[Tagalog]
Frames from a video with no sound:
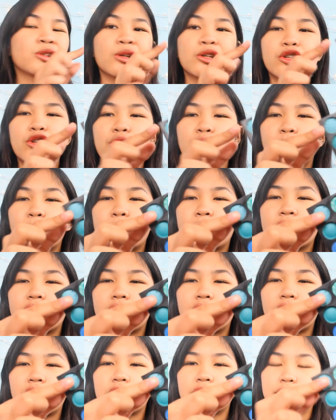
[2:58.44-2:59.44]
So, ito yung
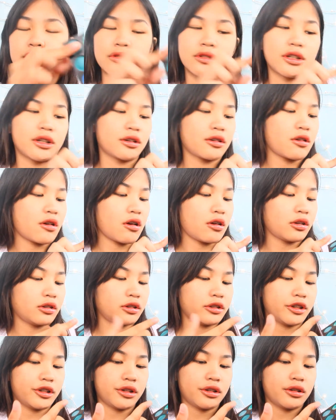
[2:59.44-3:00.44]
pinakaunang
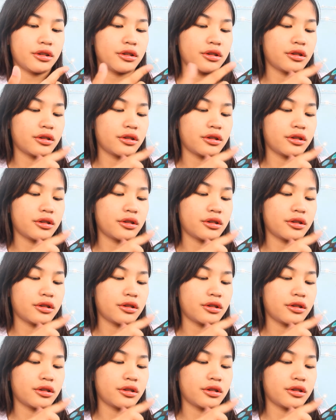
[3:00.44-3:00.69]
color.